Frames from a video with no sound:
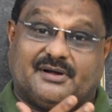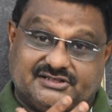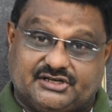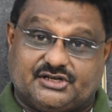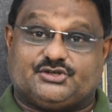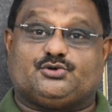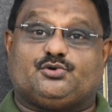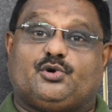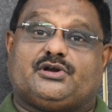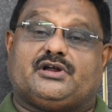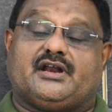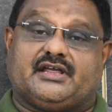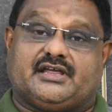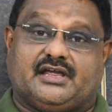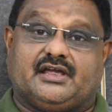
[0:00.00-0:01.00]

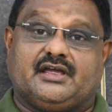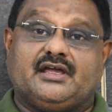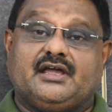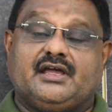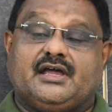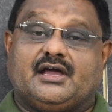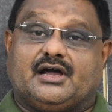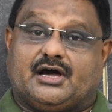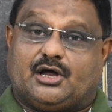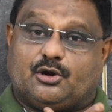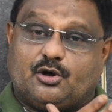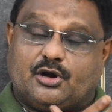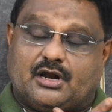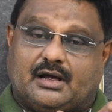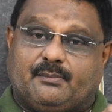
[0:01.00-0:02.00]
బతికించుకోవటానికి
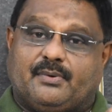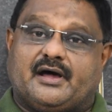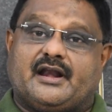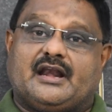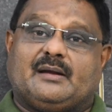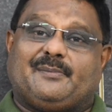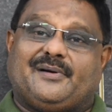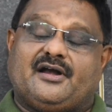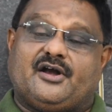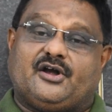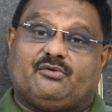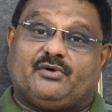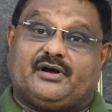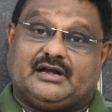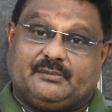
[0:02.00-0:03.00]
కరోనా బారిన
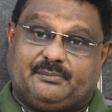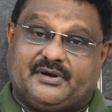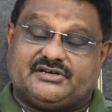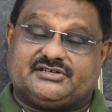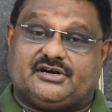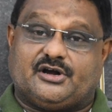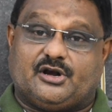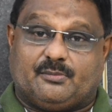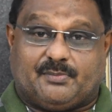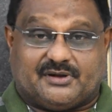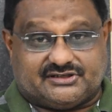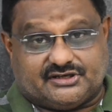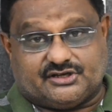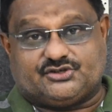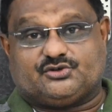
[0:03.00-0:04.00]
పడినటువంటి పేషెంట్ను
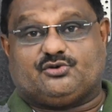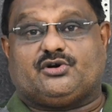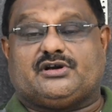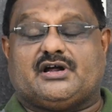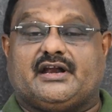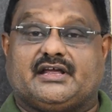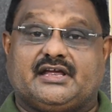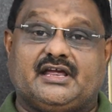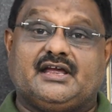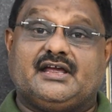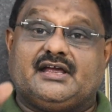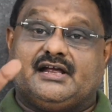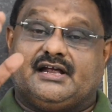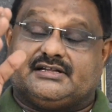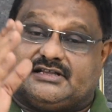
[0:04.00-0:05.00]
బతికించుకోవటానికి
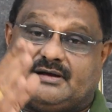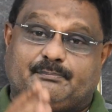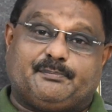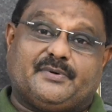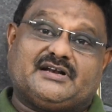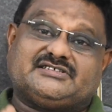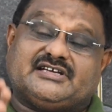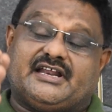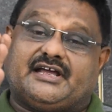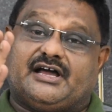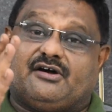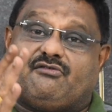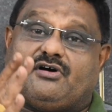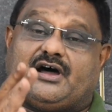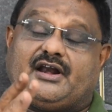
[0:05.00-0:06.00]

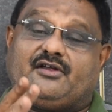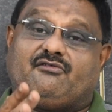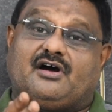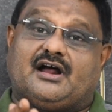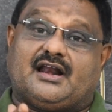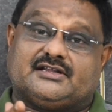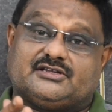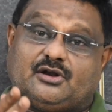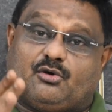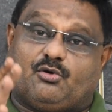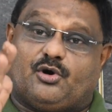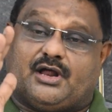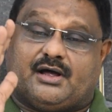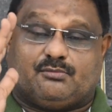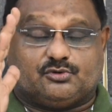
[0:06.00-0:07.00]
తప్పనిసరిగా వారి వాళ్ళందరూ
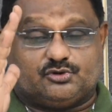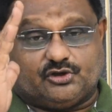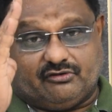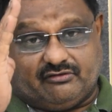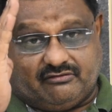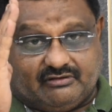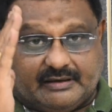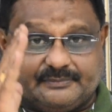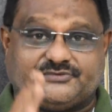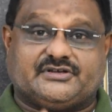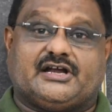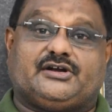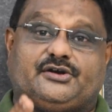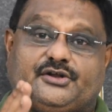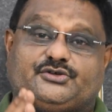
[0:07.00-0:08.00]
కూడా ముందు ఈ
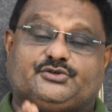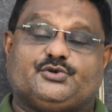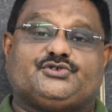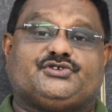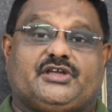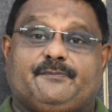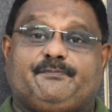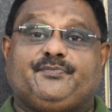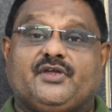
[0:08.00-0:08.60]
వెబ్సైట్ని చూసి